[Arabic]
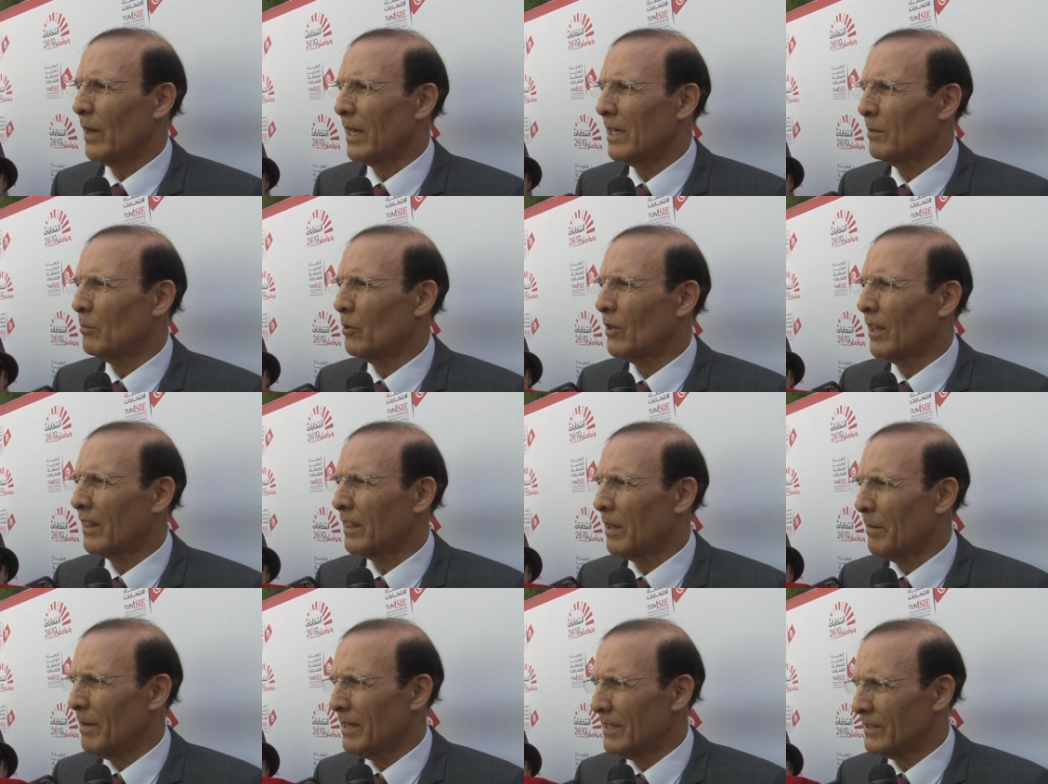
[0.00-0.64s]
على مدة
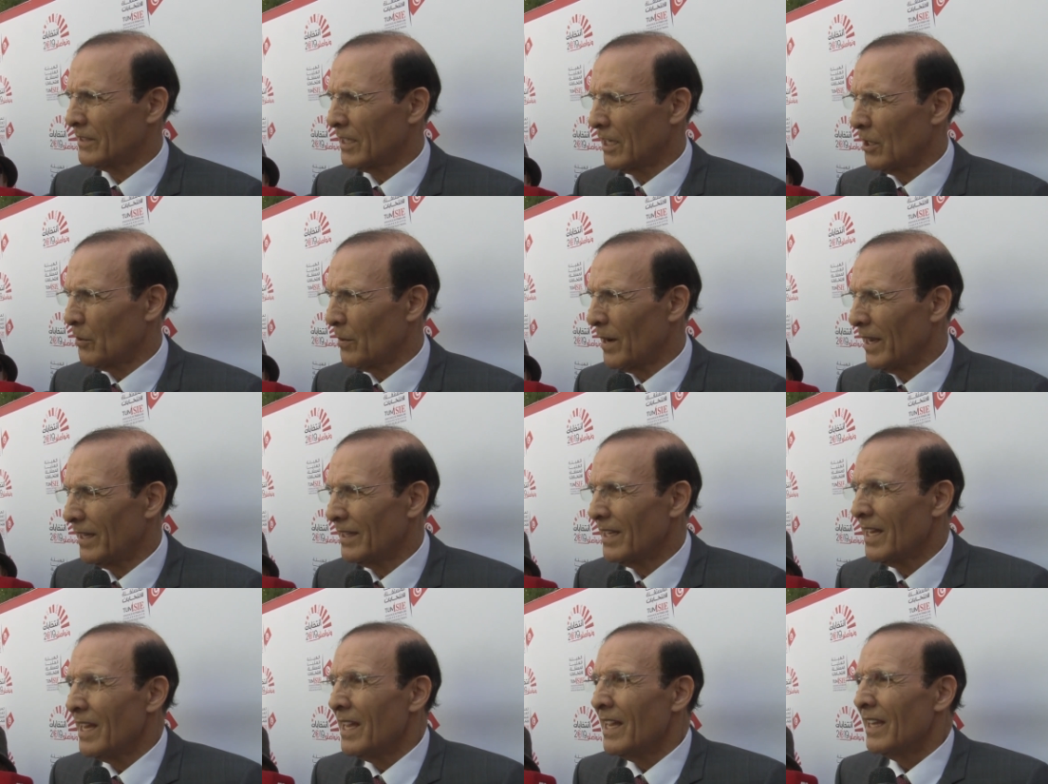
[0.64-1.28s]
ثمانية سنوات
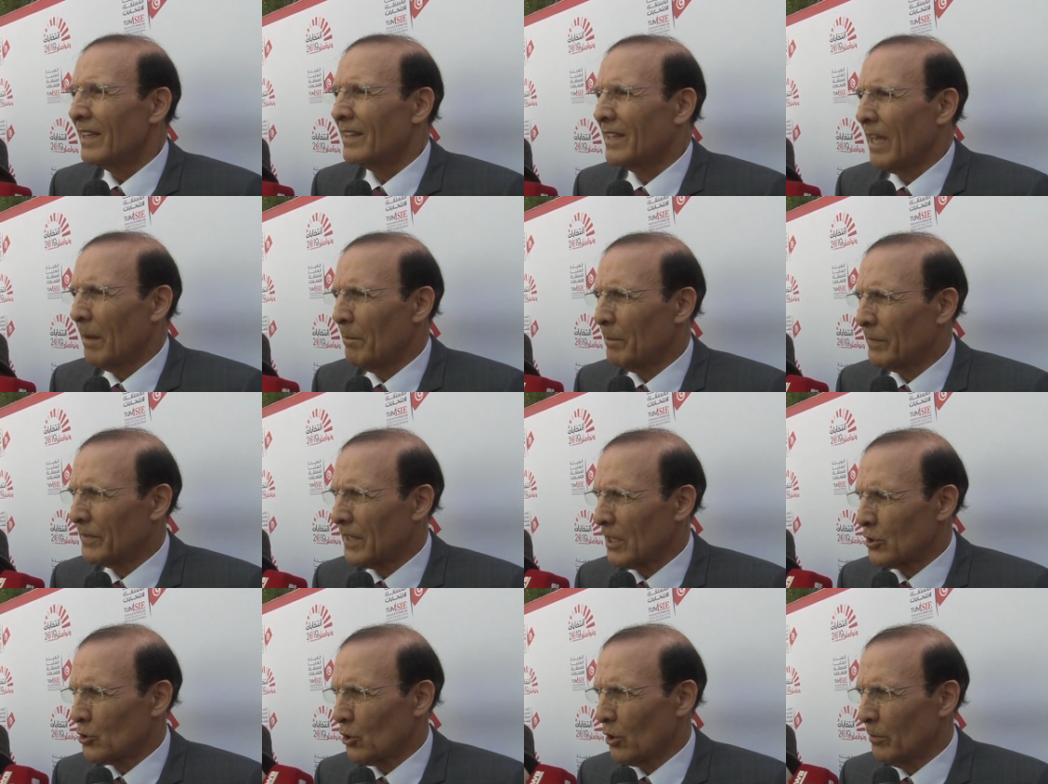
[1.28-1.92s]
تم
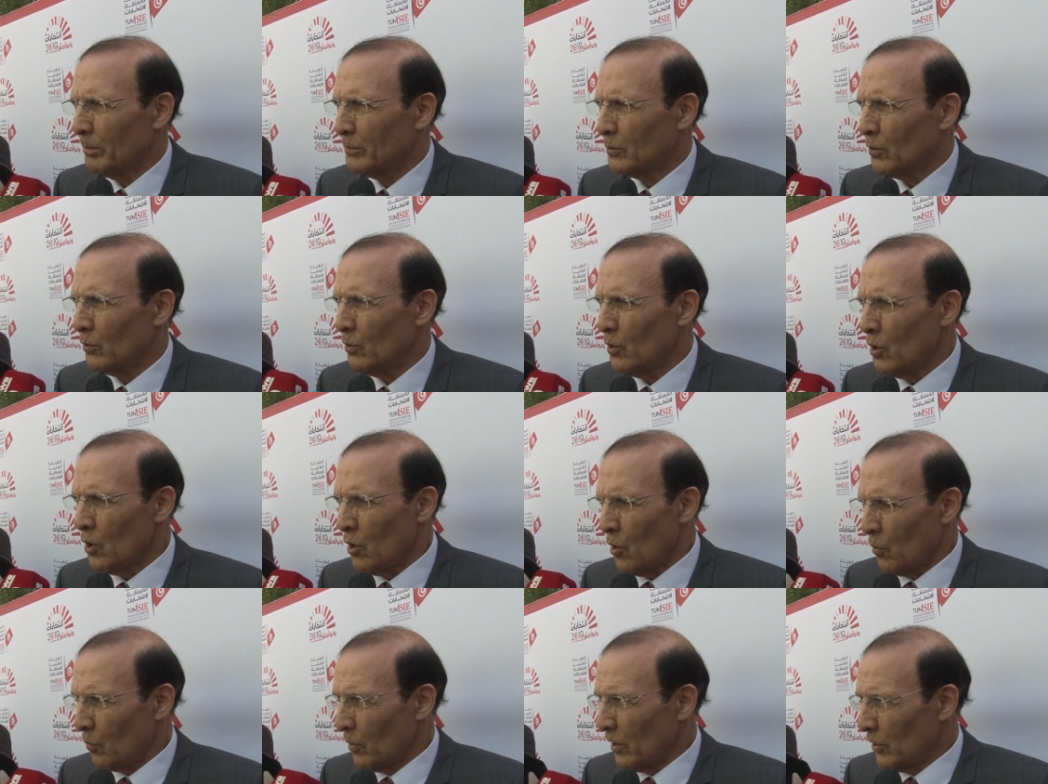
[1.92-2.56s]
تجربته
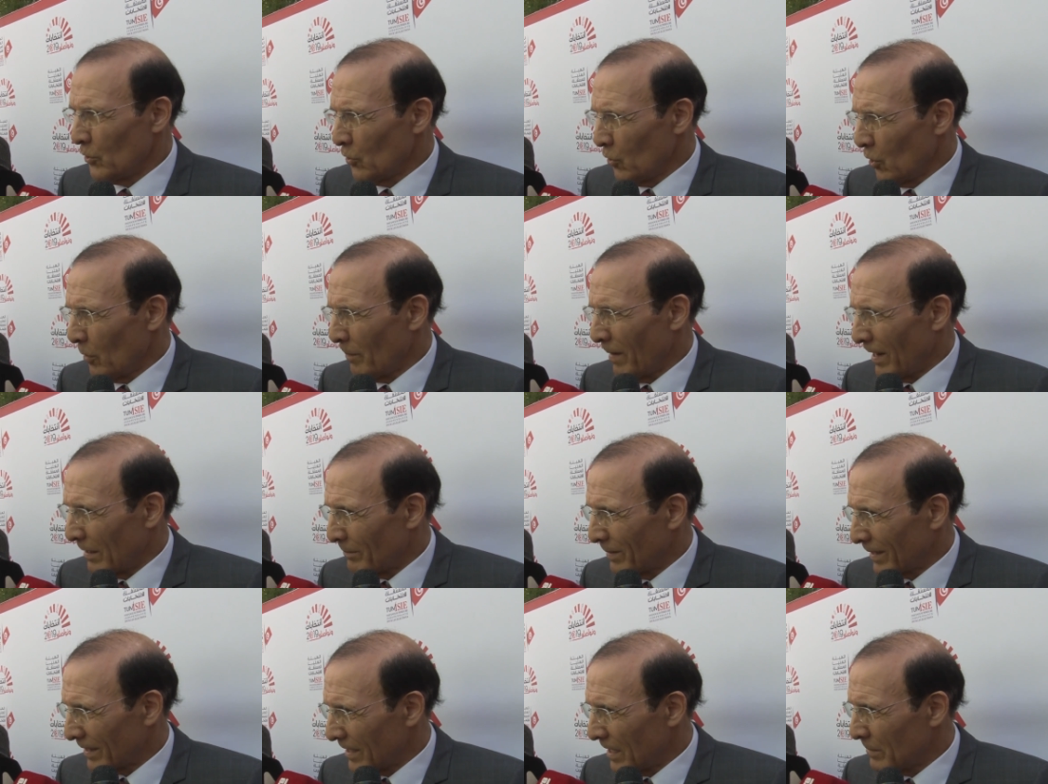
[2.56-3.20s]
واليوم
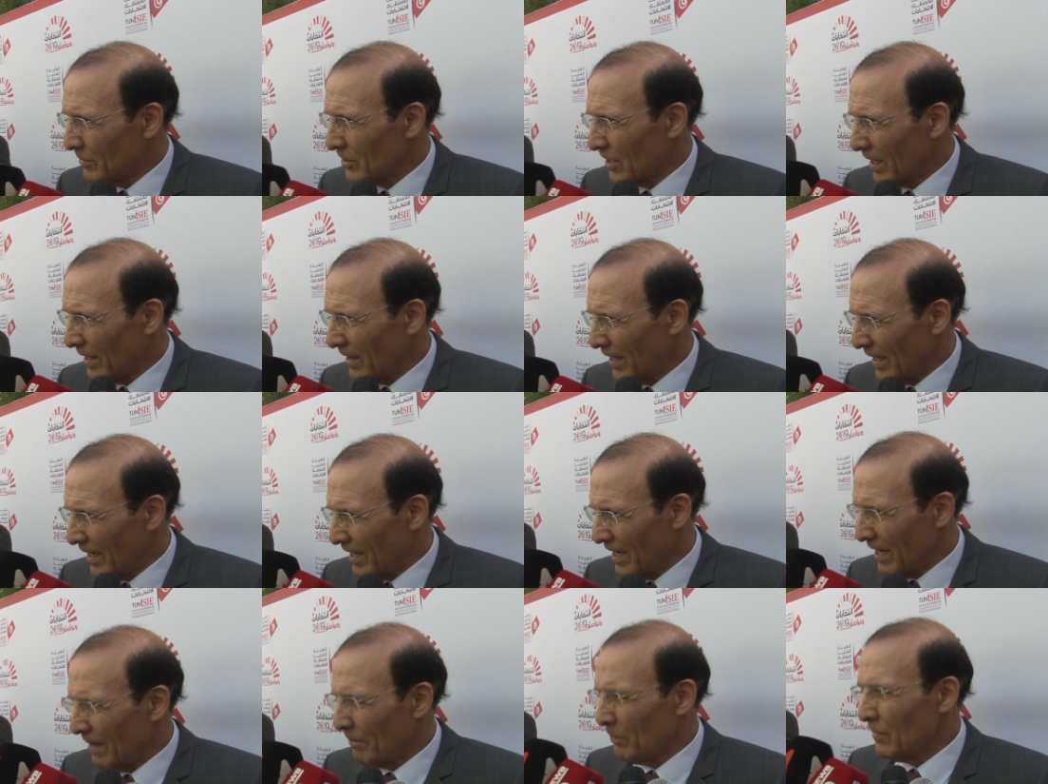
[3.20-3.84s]
هالبرنامج
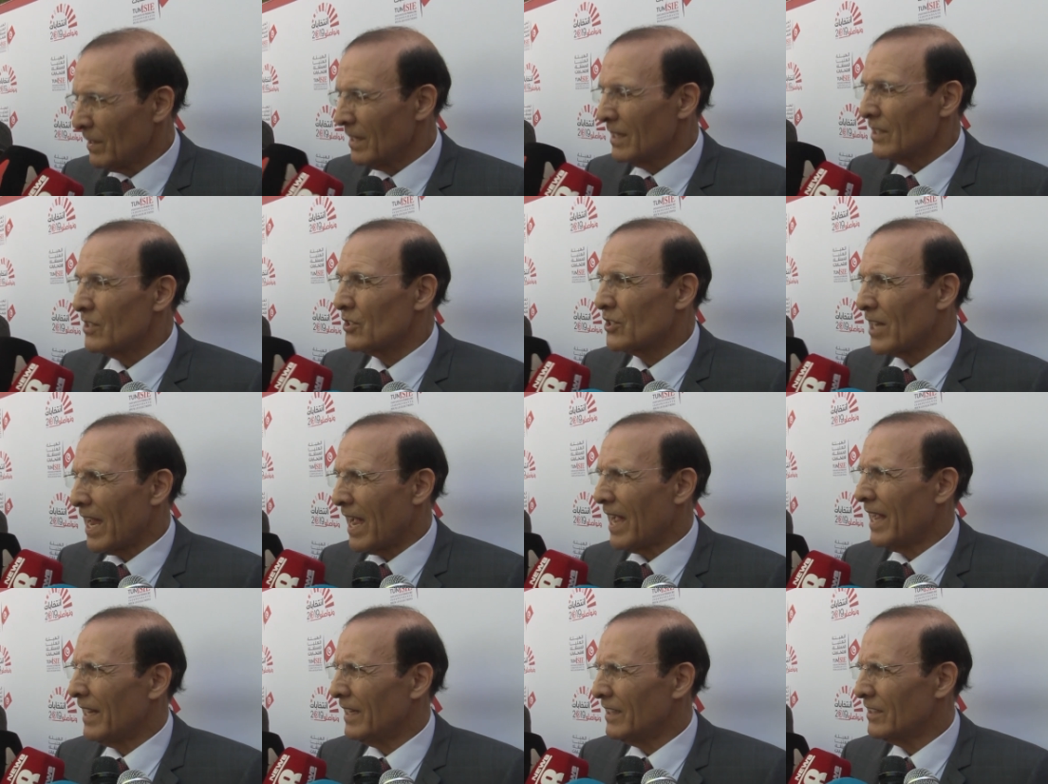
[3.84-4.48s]
هذايا
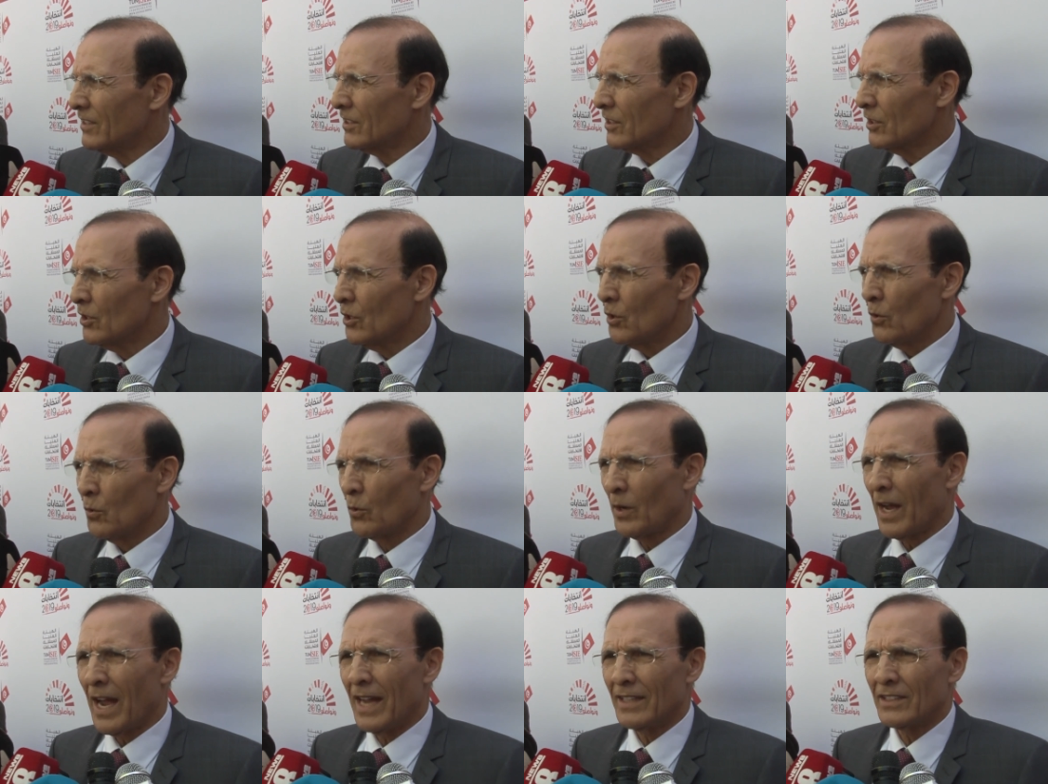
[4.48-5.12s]
جاهز
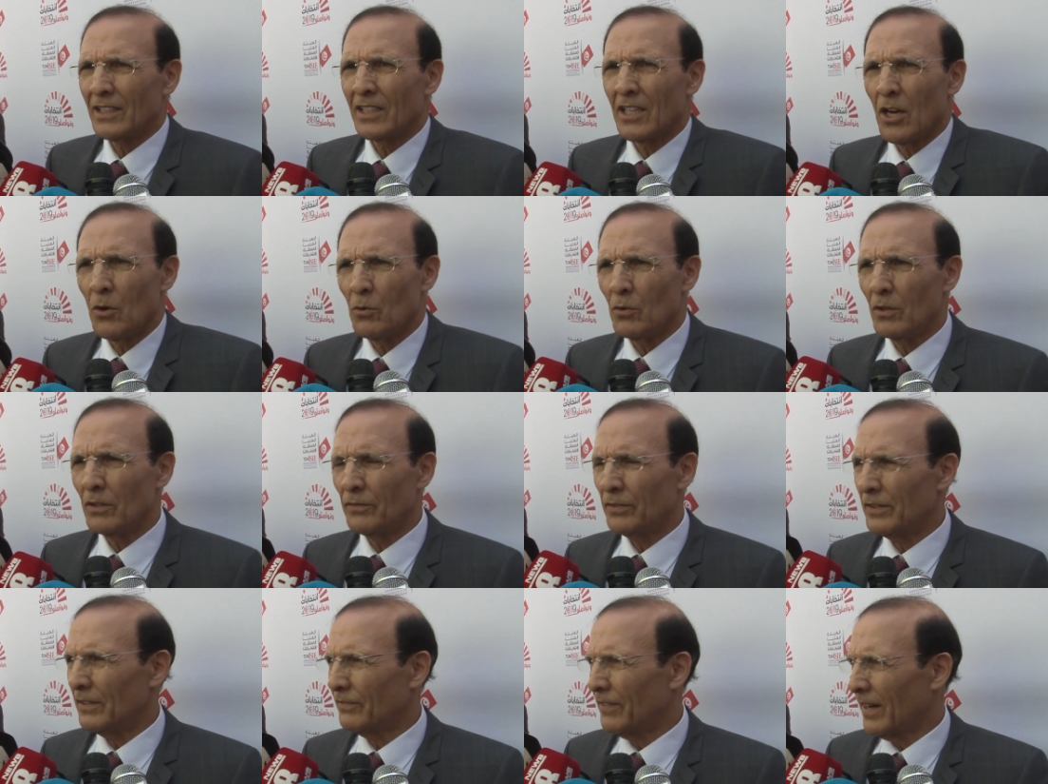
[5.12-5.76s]
وقاعد نكون
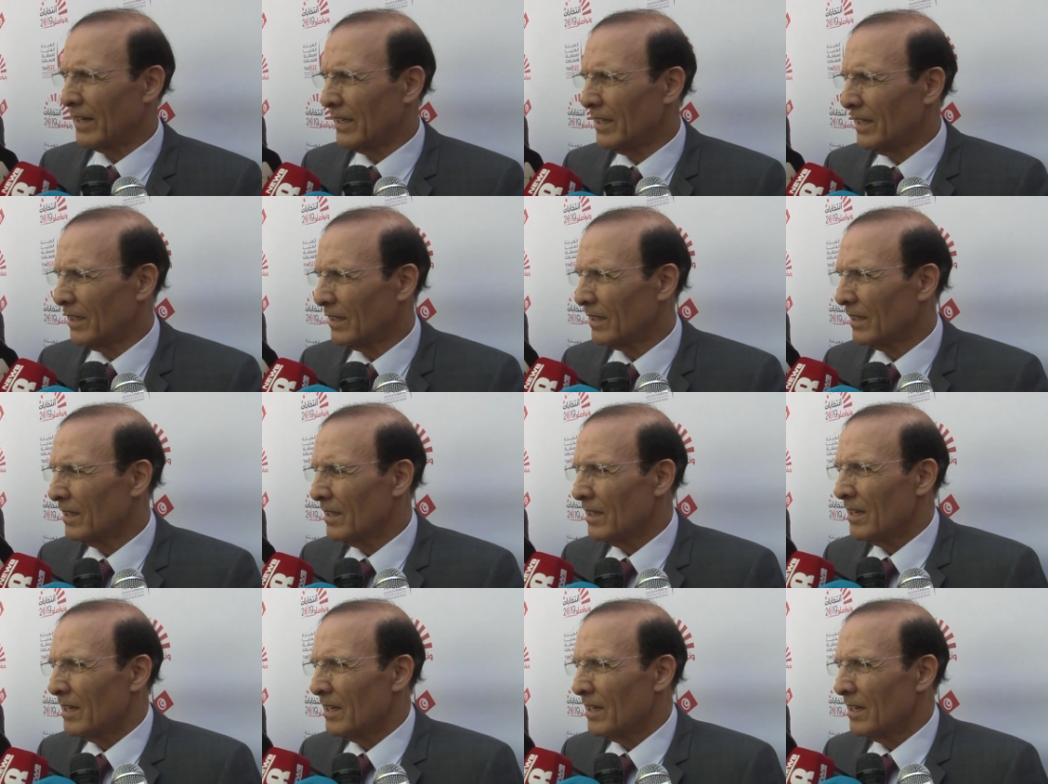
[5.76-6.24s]
في فريق